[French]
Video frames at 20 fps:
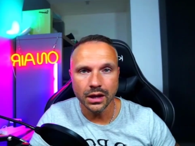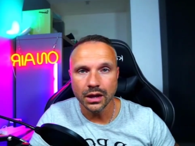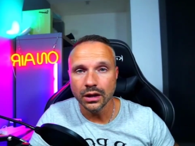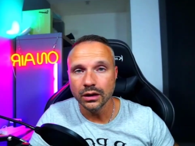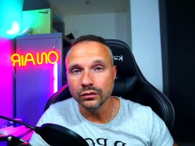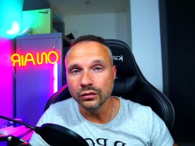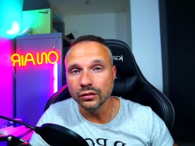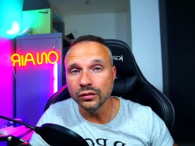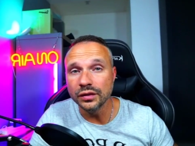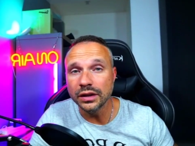
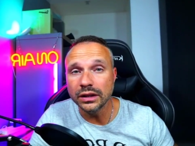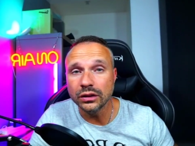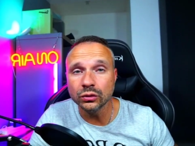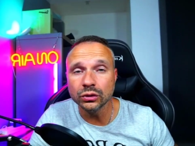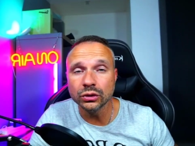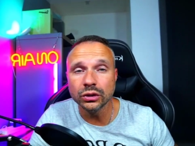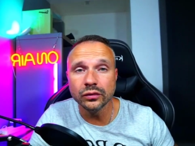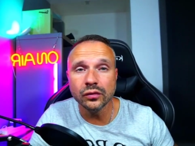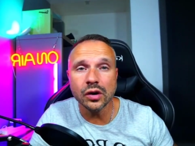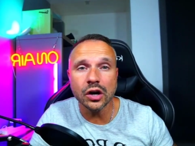Vous venez donc de
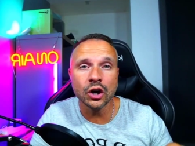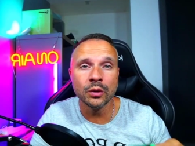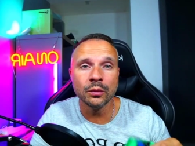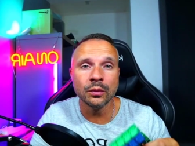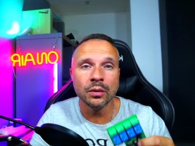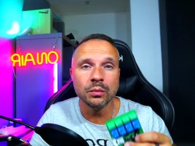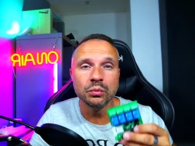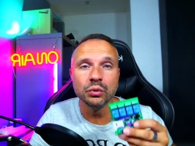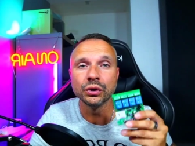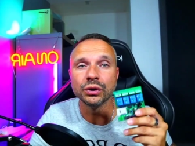voir comment
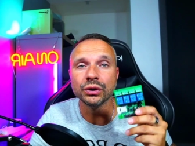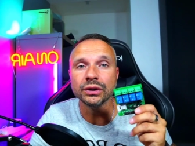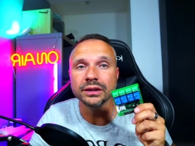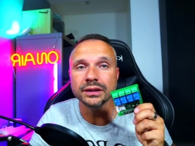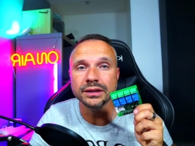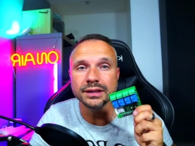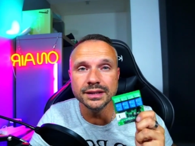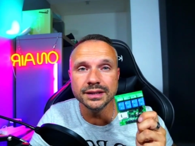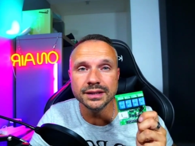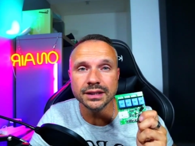pour une
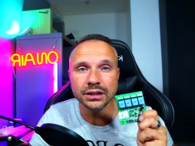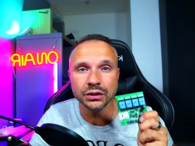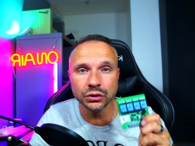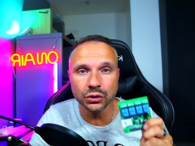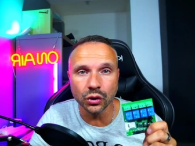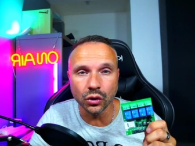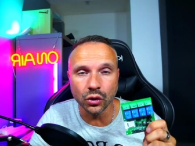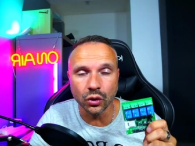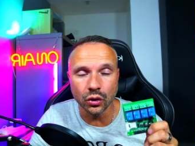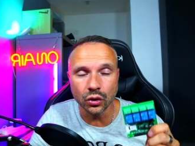dizaine
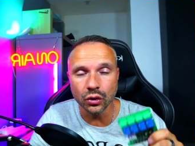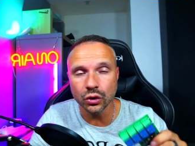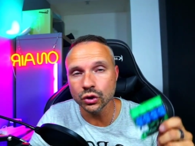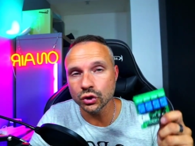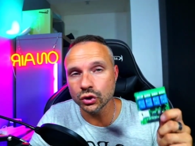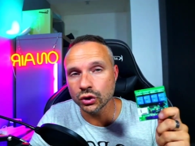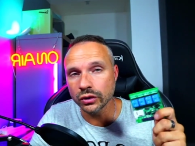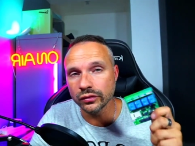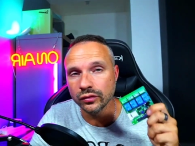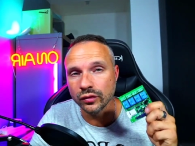d'euros, je
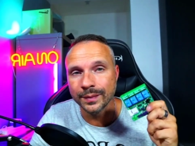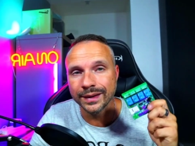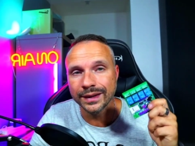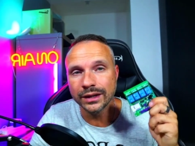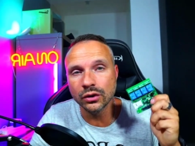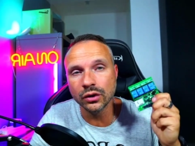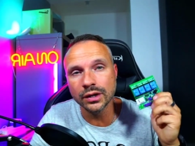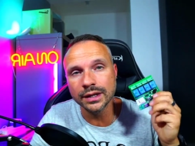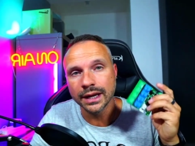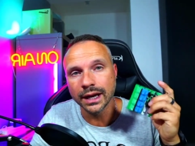vous mets le
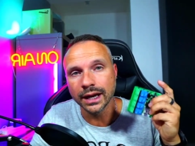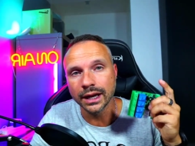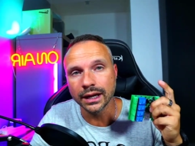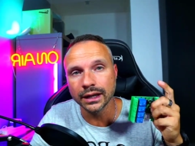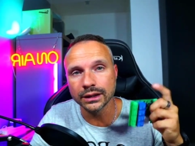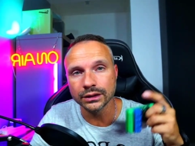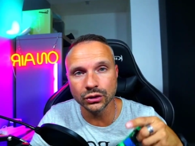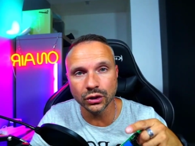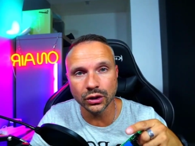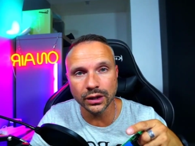lien
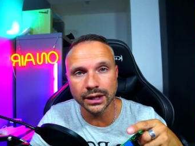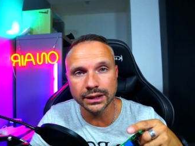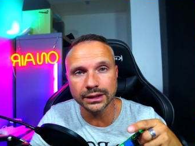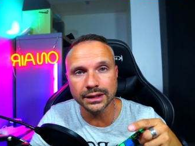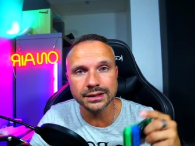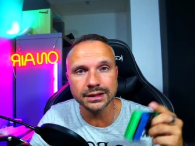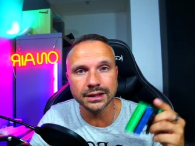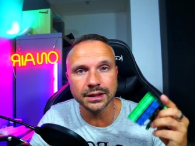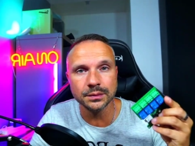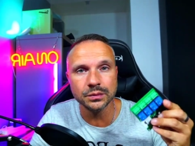dans la
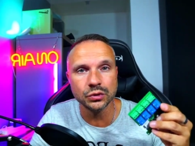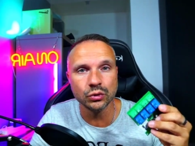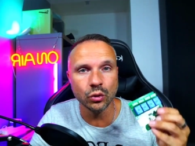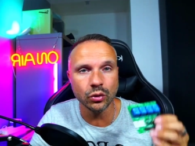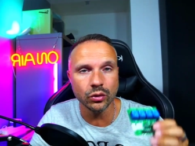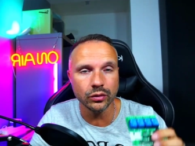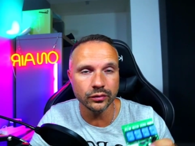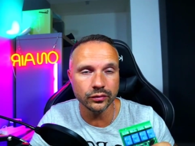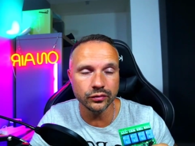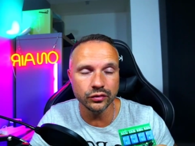description,
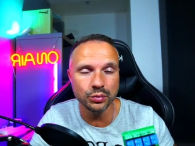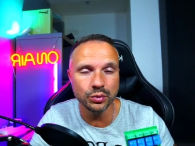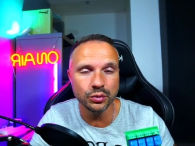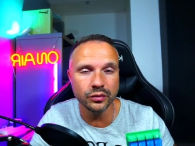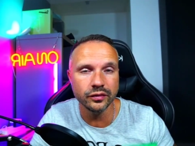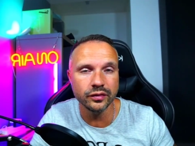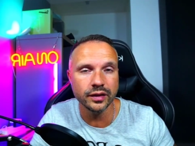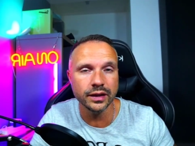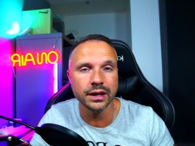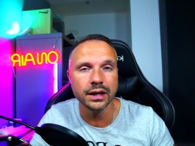vous
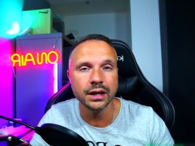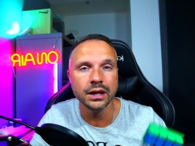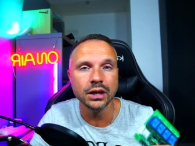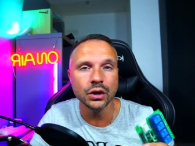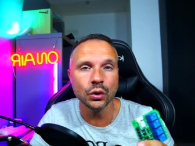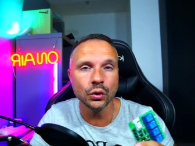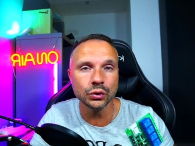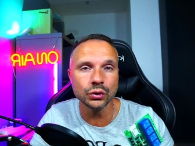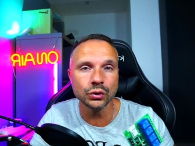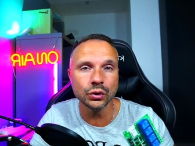pouvez
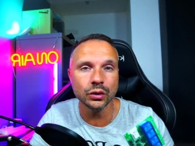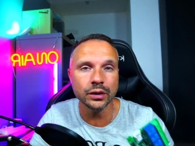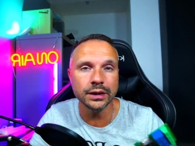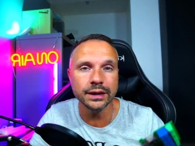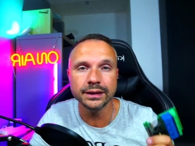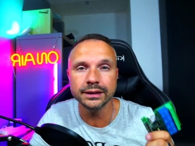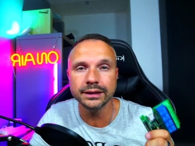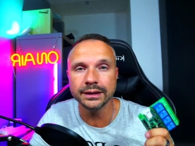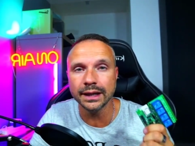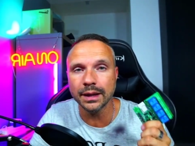contrôler
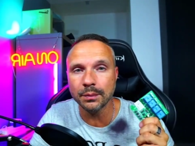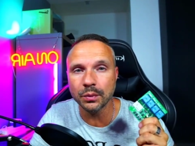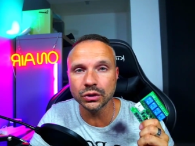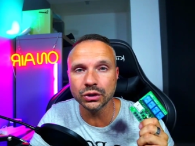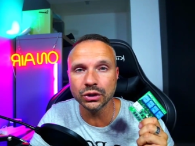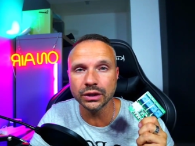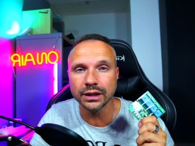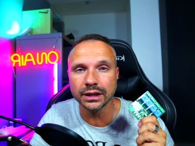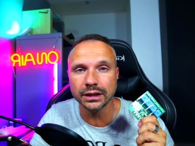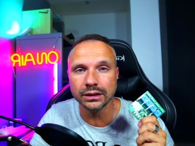n'importe
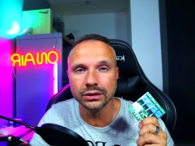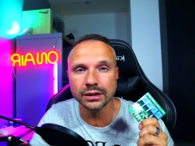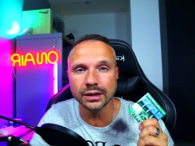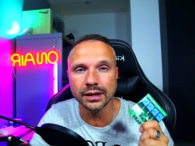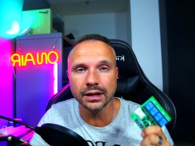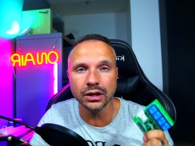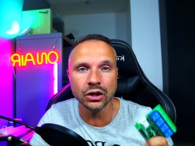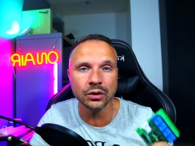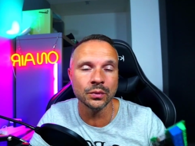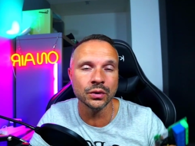quelle
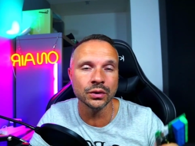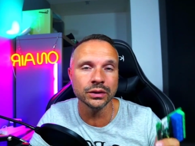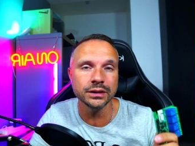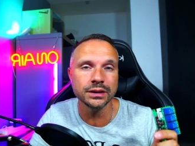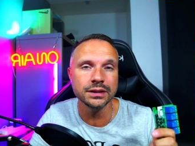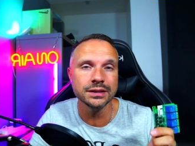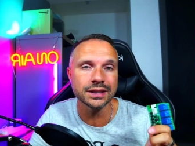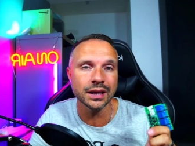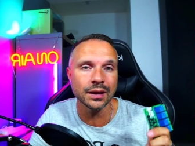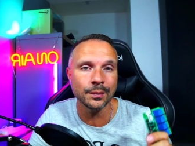télécommande qui ne
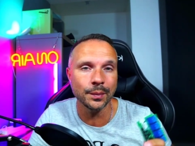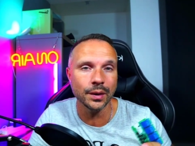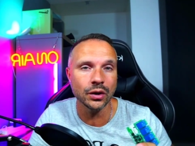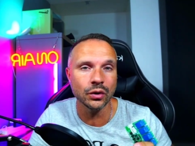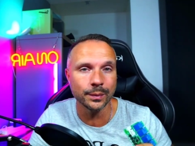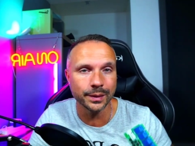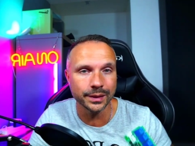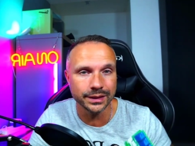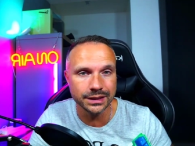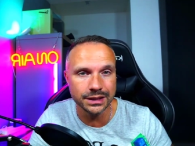serait pas
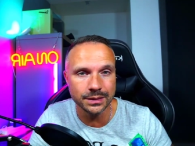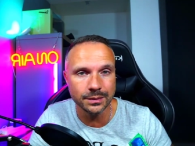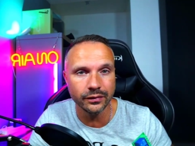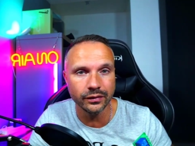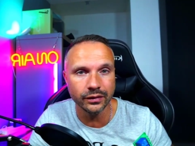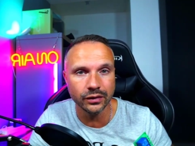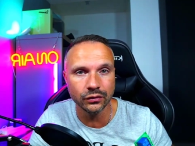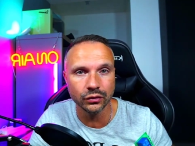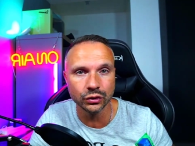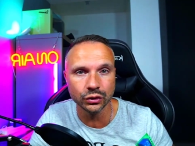compatible avec
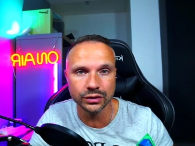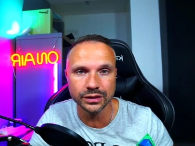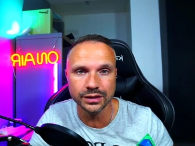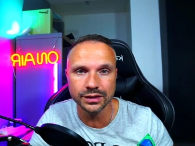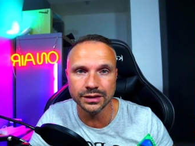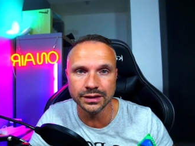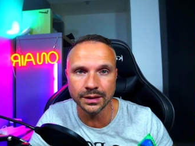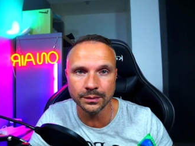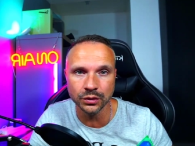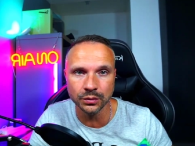votre
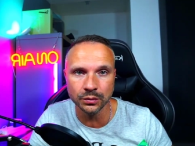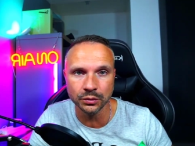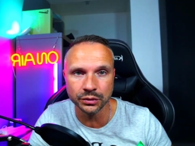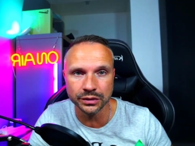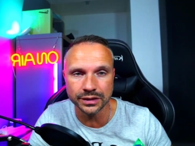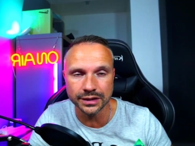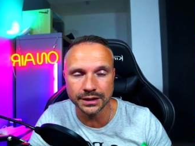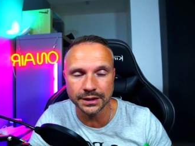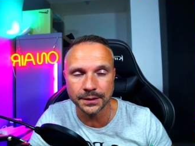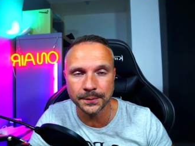système
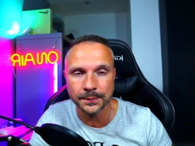domotique.